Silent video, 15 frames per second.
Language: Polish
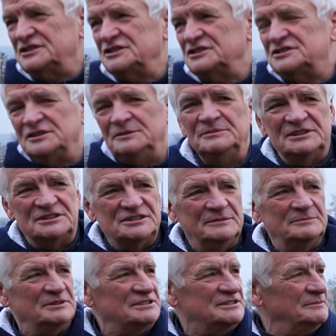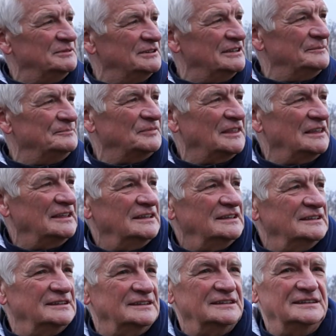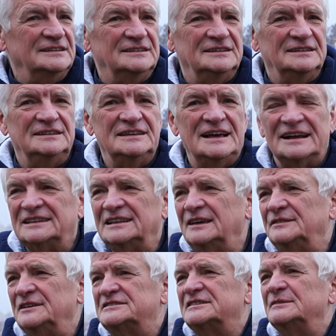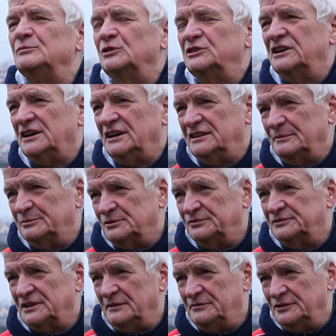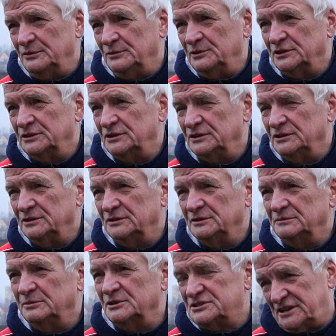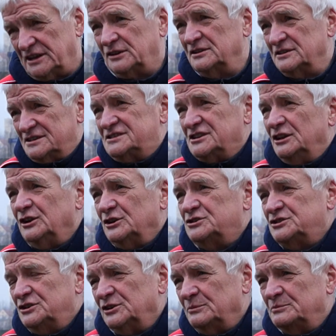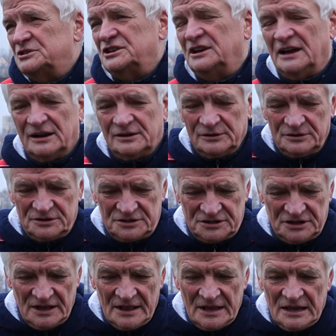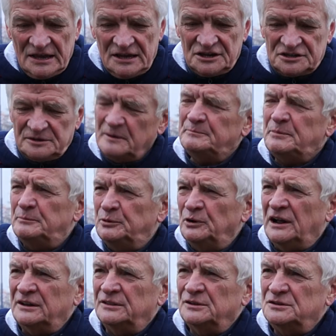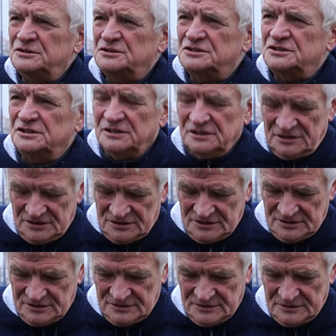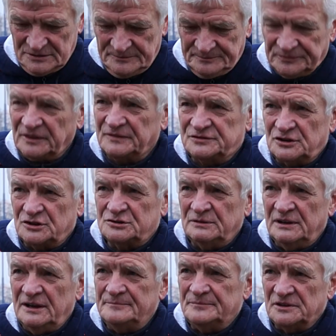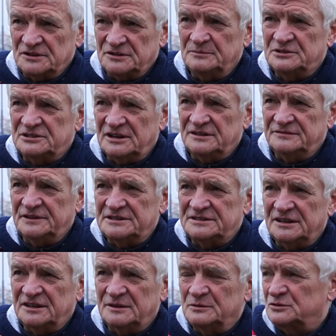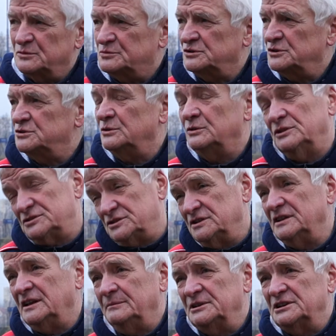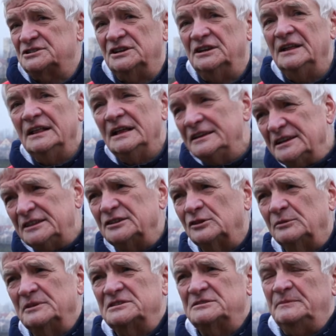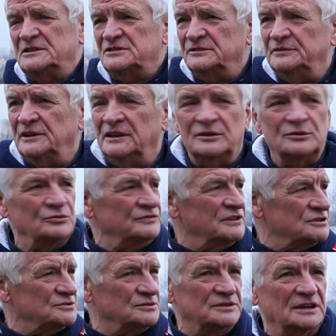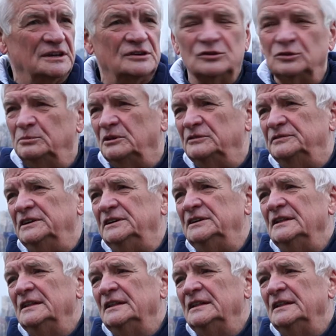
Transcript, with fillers: życzymy, żeby, żeby y, jak najwięcej młodych adeptów trafiło do, bo z, ilości robi się jakość i żeby popularność y, wzrosła, żeby coraz więcej kibiców przychodziło na mecze, nie tylko międzypaństwowe, ale również tutaj klubowe.